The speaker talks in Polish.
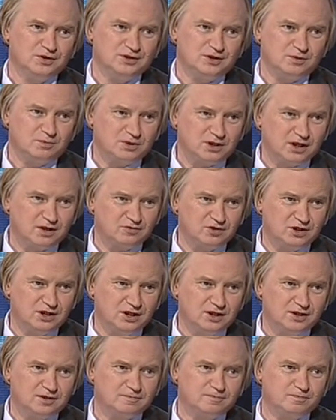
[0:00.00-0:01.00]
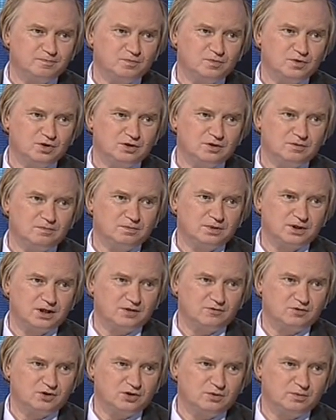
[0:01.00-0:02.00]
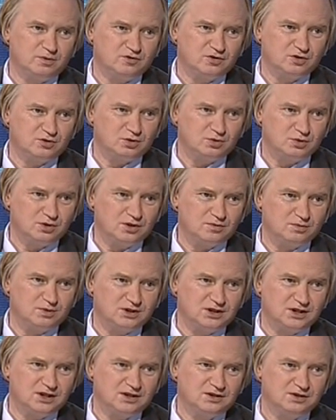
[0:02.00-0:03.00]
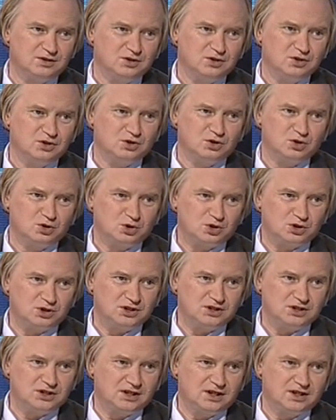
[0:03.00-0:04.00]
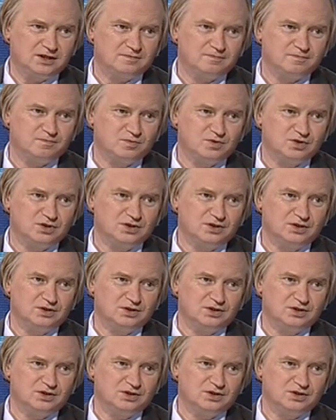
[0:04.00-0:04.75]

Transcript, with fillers: Co prawda mm, prawo obowiązujące korzysta e,